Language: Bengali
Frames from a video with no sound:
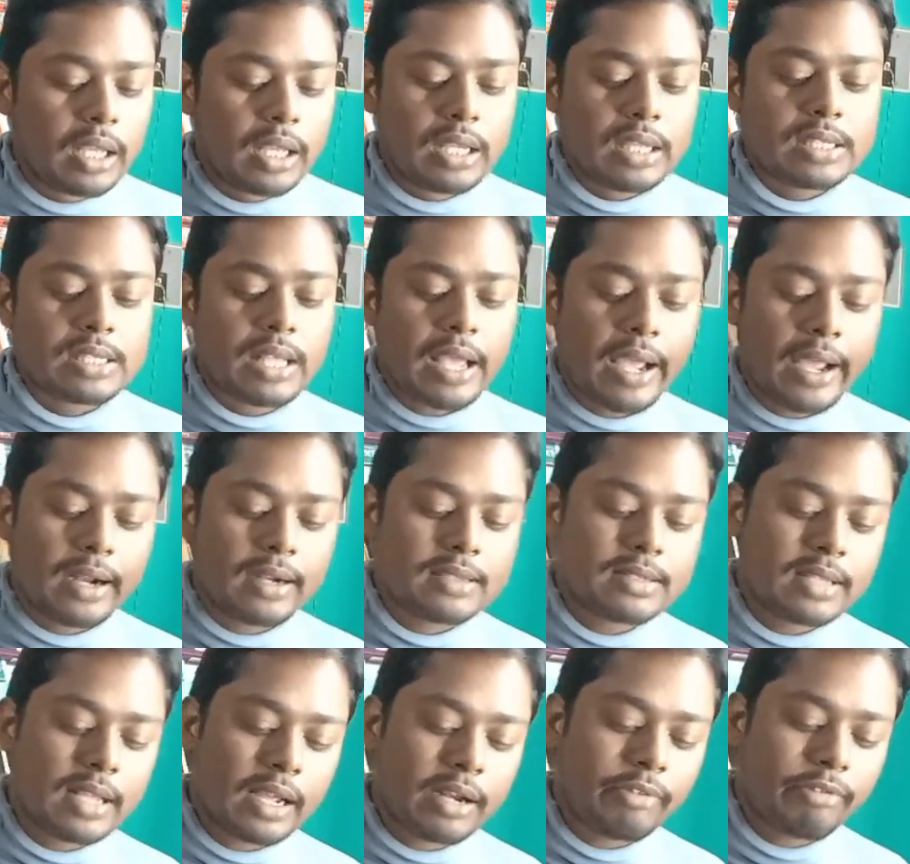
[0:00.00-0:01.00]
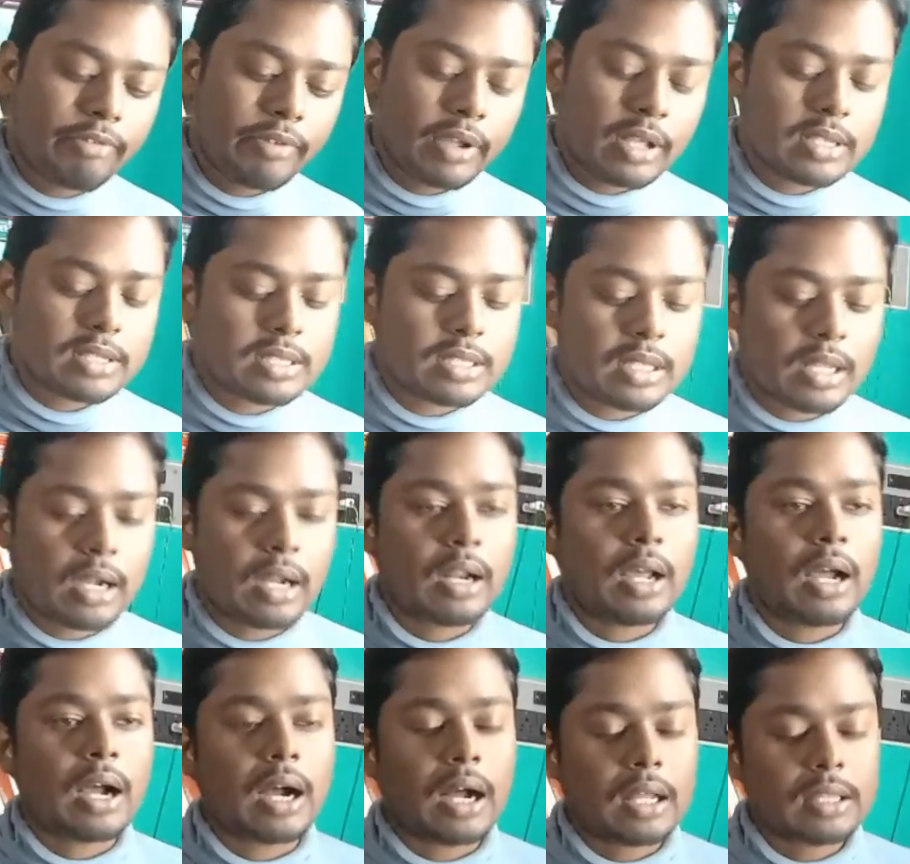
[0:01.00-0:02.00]
হিজ হ্যান্ডস অ্যান্ড ফেস তার
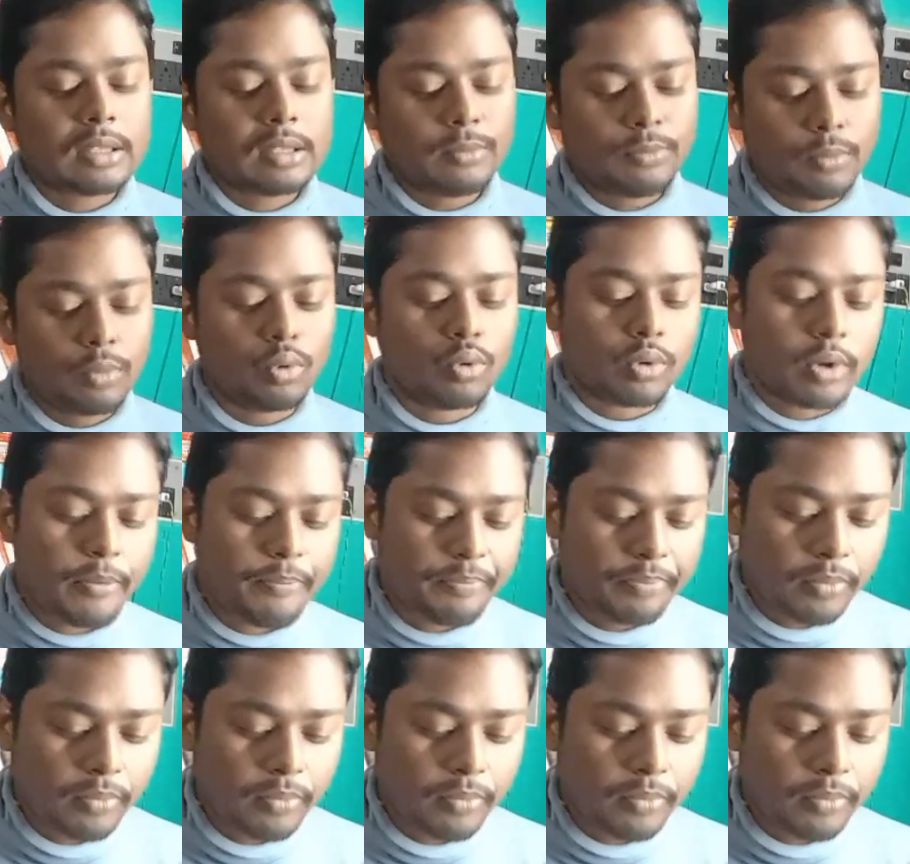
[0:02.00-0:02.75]
হাত মুখ